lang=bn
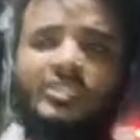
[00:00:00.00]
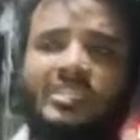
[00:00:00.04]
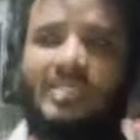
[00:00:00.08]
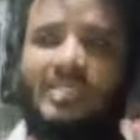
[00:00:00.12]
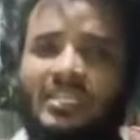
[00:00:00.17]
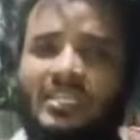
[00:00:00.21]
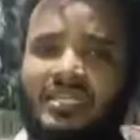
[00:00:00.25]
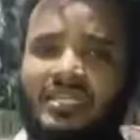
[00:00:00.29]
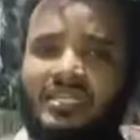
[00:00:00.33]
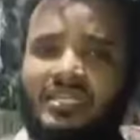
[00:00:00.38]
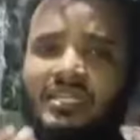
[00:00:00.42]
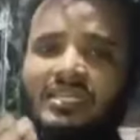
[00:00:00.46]

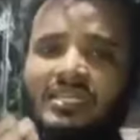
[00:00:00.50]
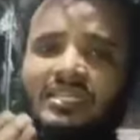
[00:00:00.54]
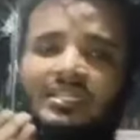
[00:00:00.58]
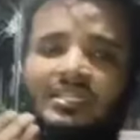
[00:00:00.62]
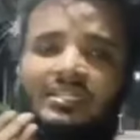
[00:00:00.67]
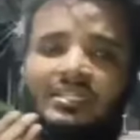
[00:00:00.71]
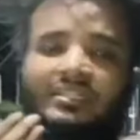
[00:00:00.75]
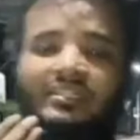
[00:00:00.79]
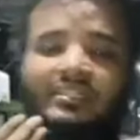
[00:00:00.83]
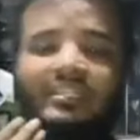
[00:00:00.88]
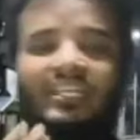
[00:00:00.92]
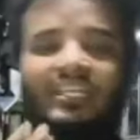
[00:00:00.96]
সালের
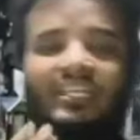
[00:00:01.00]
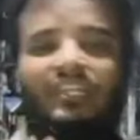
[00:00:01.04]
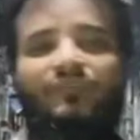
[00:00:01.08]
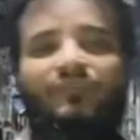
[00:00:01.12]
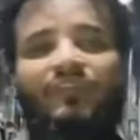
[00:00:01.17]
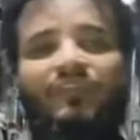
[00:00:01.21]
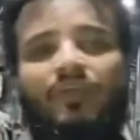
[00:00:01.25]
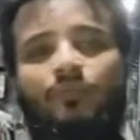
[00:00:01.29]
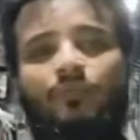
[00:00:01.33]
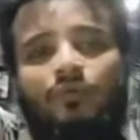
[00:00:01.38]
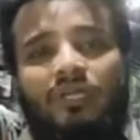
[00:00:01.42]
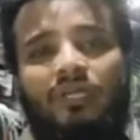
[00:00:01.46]
তিন
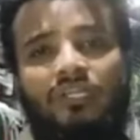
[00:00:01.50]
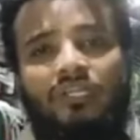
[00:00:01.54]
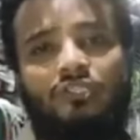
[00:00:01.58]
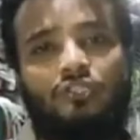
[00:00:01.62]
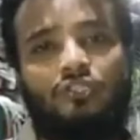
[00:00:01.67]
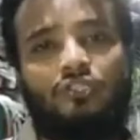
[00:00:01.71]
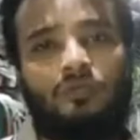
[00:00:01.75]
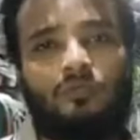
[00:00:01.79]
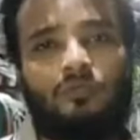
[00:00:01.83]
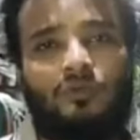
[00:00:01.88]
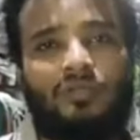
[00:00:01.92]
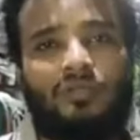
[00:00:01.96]
ফেব্রুয়ারি
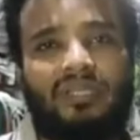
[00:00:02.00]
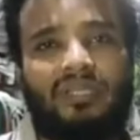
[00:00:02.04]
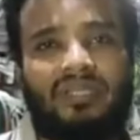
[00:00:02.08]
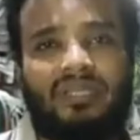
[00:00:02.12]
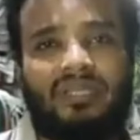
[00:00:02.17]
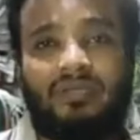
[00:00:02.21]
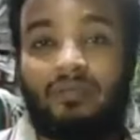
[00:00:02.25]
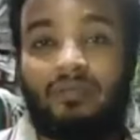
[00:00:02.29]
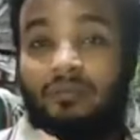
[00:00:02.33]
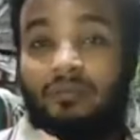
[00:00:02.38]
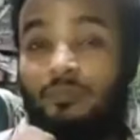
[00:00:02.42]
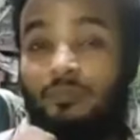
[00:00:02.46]
জন্ম
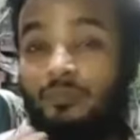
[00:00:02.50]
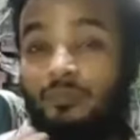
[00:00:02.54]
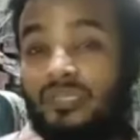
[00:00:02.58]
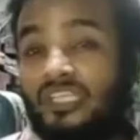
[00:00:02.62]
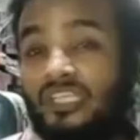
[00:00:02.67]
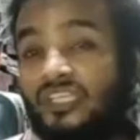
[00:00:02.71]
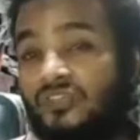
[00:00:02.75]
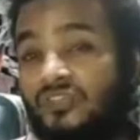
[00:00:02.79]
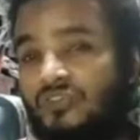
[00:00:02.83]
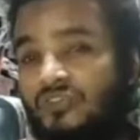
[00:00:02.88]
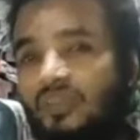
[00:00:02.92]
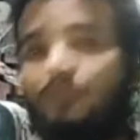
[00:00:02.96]
নিয়ে
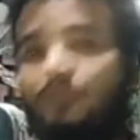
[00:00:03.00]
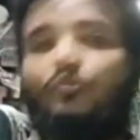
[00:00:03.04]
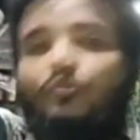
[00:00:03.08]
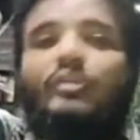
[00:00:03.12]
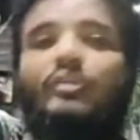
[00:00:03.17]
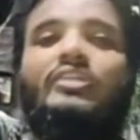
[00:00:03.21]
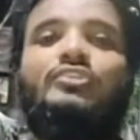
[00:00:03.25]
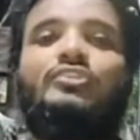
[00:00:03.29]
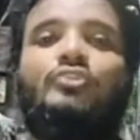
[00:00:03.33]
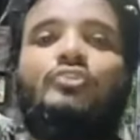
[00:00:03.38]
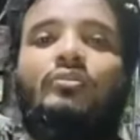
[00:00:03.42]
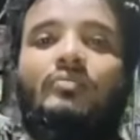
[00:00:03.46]
বিশ
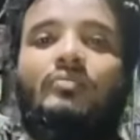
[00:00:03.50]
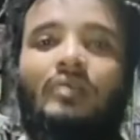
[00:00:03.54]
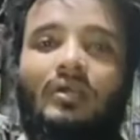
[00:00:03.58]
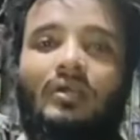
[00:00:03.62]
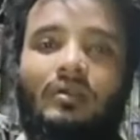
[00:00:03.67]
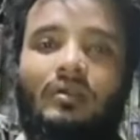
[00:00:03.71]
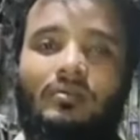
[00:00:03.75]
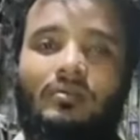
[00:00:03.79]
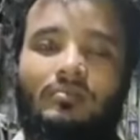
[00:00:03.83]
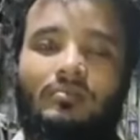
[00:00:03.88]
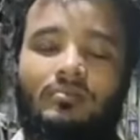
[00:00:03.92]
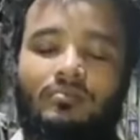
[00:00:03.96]
ফেব্রুয়ারি
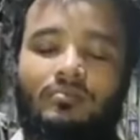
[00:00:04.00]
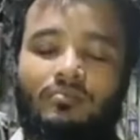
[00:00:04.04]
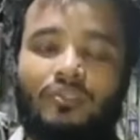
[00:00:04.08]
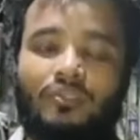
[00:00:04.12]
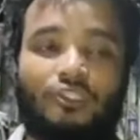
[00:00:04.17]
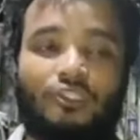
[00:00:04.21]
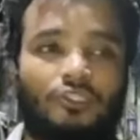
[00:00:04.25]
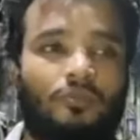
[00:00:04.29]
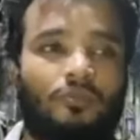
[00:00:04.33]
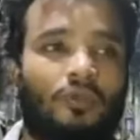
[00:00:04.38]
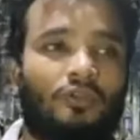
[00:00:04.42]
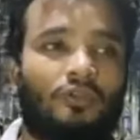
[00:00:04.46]

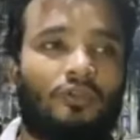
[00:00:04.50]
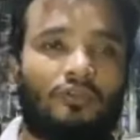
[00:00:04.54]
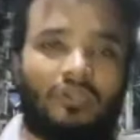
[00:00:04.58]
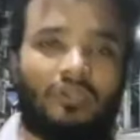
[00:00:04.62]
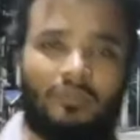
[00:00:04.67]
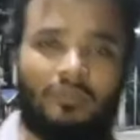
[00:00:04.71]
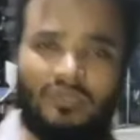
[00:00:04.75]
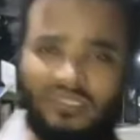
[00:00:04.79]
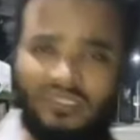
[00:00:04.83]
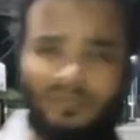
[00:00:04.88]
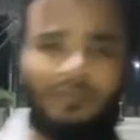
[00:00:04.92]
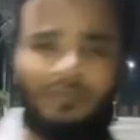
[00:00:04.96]
মৃত্যুবরণ করে
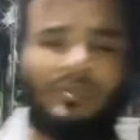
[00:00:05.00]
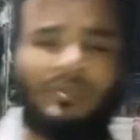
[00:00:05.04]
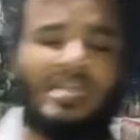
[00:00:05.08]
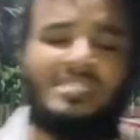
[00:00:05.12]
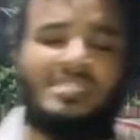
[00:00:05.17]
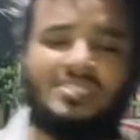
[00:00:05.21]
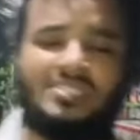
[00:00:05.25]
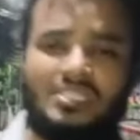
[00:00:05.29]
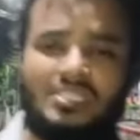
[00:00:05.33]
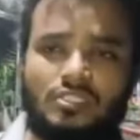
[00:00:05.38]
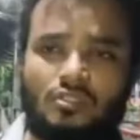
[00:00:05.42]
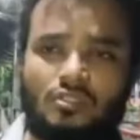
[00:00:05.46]
পৃথিবীর
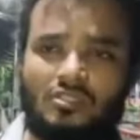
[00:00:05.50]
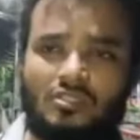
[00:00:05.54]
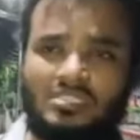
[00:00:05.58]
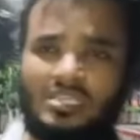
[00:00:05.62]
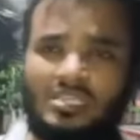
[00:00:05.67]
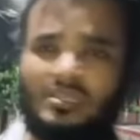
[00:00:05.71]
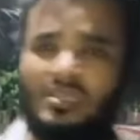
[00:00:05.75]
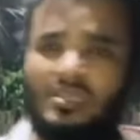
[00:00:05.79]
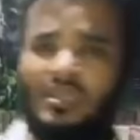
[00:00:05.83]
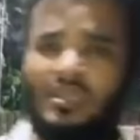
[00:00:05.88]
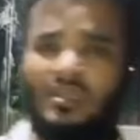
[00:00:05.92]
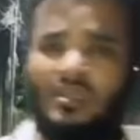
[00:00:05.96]
মায়ের ছেড়ে চলে
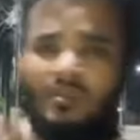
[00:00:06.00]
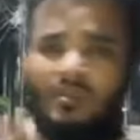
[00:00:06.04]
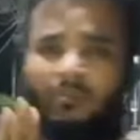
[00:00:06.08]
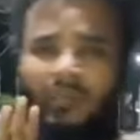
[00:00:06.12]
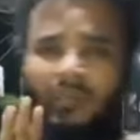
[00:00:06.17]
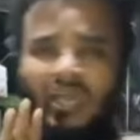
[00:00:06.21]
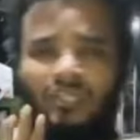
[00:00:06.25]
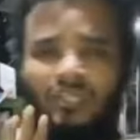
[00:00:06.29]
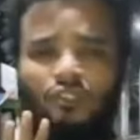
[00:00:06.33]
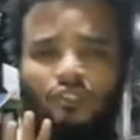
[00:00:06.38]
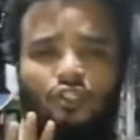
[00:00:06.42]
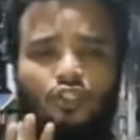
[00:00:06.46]
যায়
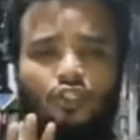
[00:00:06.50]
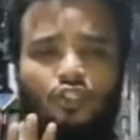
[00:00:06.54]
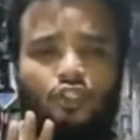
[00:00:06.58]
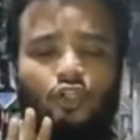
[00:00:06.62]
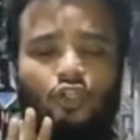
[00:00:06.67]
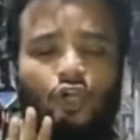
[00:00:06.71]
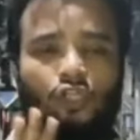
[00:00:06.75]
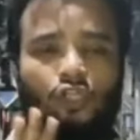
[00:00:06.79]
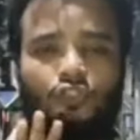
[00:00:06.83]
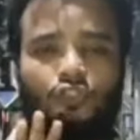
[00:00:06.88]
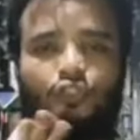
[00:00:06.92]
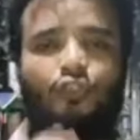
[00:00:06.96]
মাত্র
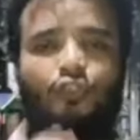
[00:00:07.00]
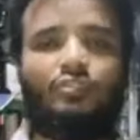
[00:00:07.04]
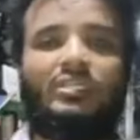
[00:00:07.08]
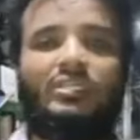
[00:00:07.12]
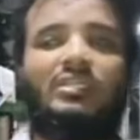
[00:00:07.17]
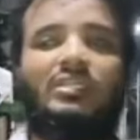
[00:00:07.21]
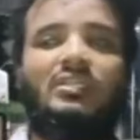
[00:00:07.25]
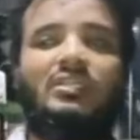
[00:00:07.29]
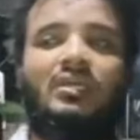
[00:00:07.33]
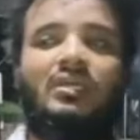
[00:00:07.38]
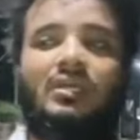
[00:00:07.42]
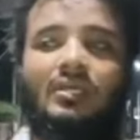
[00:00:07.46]
সতেরো
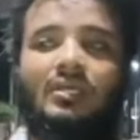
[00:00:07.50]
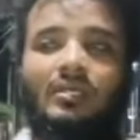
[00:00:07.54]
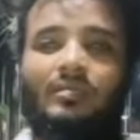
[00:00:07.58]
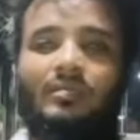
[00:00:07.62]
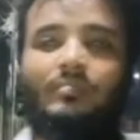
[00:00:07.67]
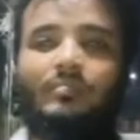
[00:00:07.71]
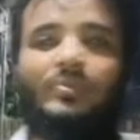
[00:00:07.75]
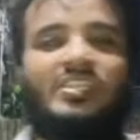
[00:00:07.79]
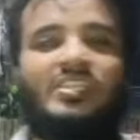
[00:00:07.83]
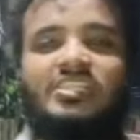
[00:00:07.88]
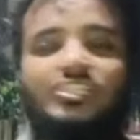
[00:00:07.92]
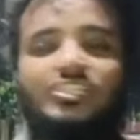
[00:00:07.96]
দিন
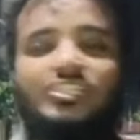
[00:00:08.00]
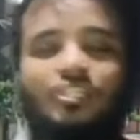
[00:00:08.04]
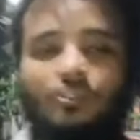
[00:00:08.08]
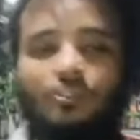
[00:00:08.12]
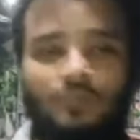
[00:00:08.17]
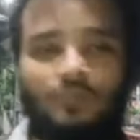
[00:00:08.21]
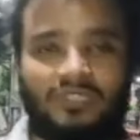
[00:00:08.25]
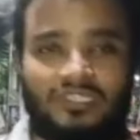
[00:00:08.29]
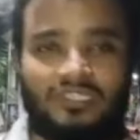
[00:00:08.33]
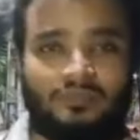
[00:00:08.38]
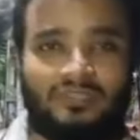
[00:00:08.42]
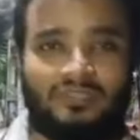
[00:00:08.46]
বেঁচে ছিল
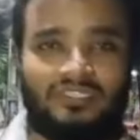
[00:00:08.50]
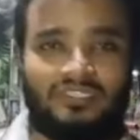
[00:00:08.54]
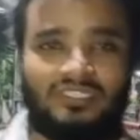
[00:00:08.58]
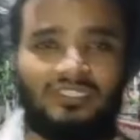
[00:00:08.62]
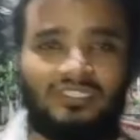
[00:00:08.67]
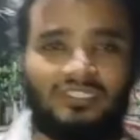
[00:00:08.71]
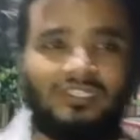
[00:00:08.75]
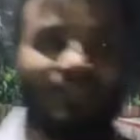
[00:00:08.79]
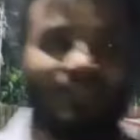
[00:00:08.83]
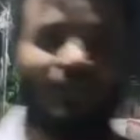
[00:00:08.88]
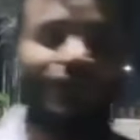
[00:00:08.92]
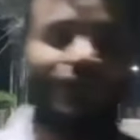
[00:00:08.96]
পৃথিবীতে
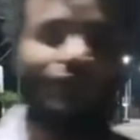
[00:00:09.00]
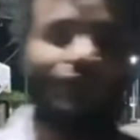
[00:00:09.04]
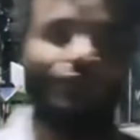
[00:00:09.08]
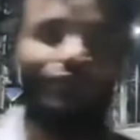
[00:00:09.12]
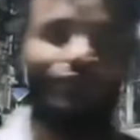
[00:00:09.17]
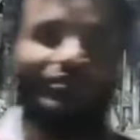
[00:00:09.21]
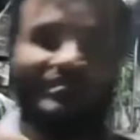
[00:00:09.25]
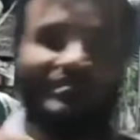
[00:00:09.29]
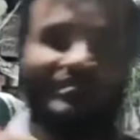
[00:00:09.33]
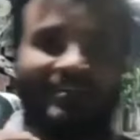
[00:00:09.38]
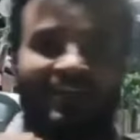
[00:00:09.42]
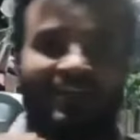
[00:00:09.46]

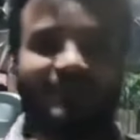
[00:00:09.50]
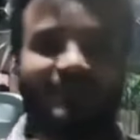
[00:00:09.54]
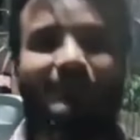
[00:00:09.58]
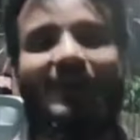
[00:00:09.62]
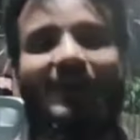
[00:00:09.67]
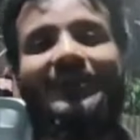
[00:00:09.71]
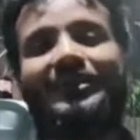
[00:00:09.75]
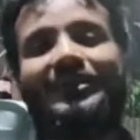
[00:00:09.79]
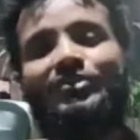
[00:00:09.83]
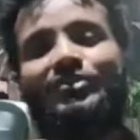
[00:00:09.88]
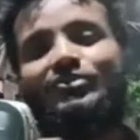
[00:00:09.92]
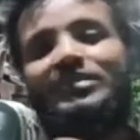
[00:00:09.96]
তো সেই
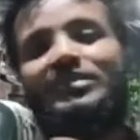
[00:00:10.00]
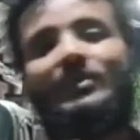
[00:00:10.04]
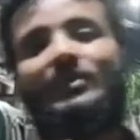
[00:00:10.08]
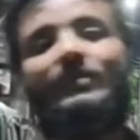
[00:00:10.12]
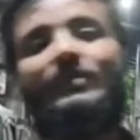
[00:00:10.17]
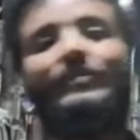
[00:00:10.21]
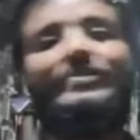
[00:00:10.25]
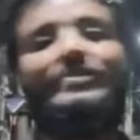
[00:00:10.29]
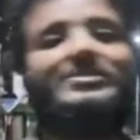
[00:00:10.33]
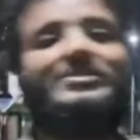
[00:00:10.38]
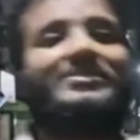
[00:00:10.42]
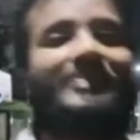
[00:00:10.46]
বাইটা যদি
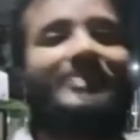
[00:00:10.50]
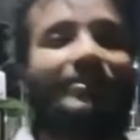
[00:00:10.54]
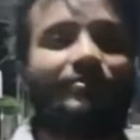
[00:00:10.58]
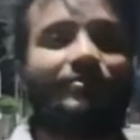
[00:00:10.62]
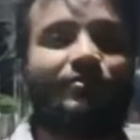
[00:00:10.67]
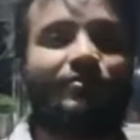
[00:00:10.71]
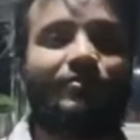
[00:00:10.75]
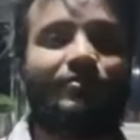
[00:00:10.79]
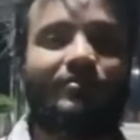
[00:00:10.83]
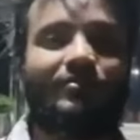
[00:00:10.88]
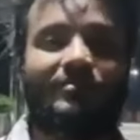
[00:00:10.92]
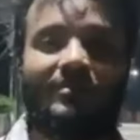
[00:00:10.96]
আমার বেঁচে
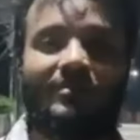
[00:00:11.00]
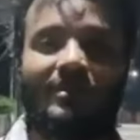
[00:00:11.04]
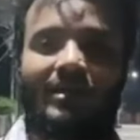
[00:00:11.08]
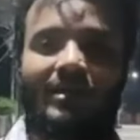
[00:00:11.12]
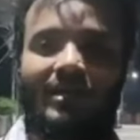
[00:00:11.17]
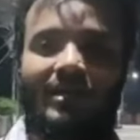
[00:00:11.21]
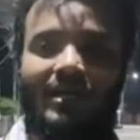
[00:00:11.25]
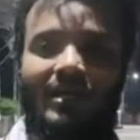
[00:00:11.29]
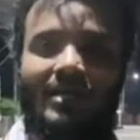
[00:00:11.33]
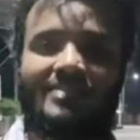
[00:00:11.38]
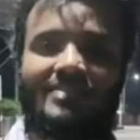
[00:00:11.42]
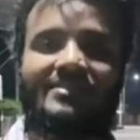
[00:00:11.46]
থাকতো
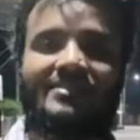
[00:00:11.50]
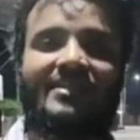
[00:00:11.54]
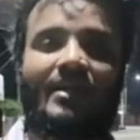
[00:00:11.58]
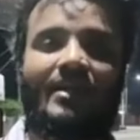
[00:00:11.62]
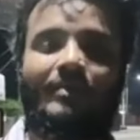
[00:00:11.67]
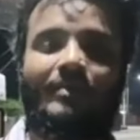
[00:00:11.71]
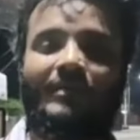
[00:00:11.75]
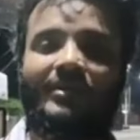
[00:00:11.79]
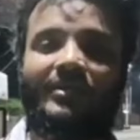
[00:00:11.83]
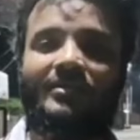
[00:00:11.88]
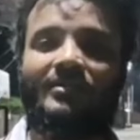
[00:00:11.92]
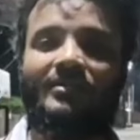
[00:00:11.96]
আজকে
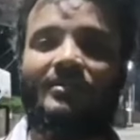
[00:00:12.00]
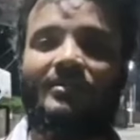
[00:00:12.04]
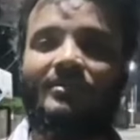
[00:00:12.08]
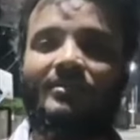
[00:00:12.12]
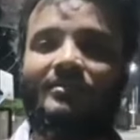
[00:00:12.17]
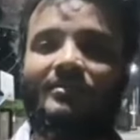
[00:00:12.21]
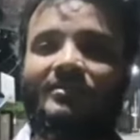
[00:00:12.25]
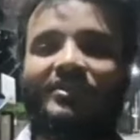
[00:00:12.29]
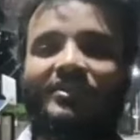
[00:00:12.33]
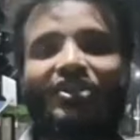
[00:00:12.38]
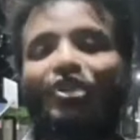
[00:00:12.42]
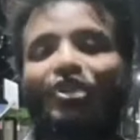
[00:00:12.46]
আমার
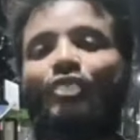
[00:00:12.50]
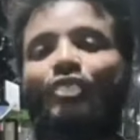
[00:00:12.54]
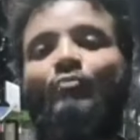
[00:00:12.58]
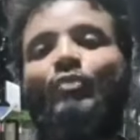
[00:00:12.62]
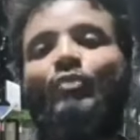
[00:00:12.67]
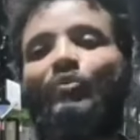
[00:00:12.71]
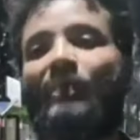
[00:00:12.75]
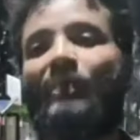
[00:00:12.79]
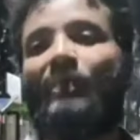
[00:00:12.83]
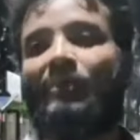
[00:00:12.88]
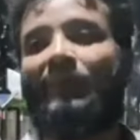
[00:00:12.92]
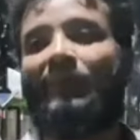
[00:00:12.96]
তিন
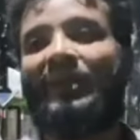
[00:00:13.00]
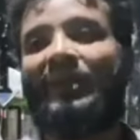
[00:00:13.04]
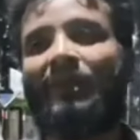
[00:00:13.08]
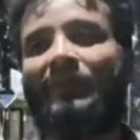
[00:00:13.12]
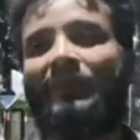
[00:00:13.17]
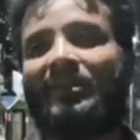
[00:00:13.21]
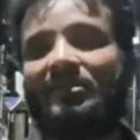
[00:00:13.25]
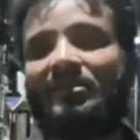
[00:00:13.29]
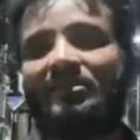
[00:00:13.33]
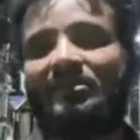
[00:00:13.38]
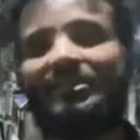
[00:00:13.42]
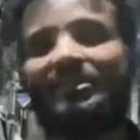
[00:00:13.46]
নম্বর বাই মানে
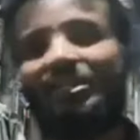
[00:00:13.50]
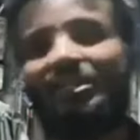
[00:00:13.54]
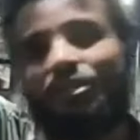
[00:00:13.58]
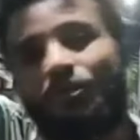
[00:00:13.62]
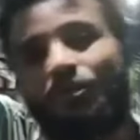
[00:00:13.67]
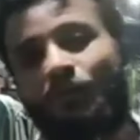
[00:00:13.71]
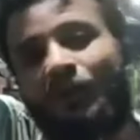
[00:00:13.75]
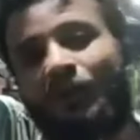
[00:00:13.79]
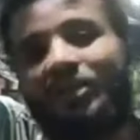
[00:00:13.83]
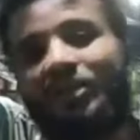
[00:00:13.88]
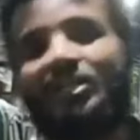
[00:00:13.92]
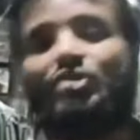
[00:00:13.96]
আমার তিন
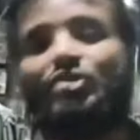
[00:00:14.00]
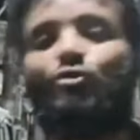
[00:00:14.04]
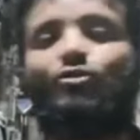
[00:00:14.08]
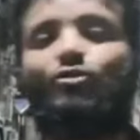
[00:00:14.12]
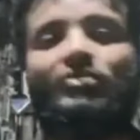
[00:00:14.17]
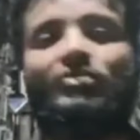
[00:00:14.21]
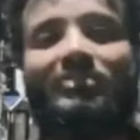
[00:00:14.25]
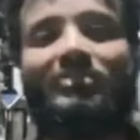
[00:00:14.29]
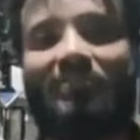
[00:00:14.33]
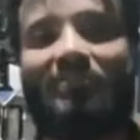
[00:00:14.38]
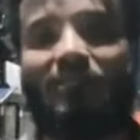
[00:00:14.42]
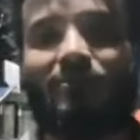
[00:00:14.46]
নম্বর একটা
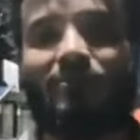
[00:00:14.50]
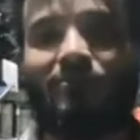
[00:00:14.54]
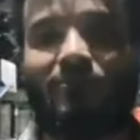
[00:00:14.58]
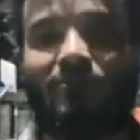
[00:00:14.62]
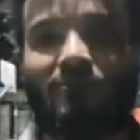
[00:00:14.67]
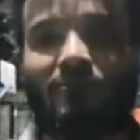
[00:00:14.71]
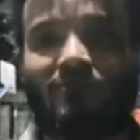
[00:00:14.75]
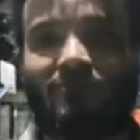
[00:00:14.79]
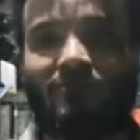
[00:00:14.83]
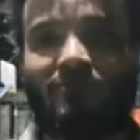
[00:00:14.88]
শক্তি থাকতো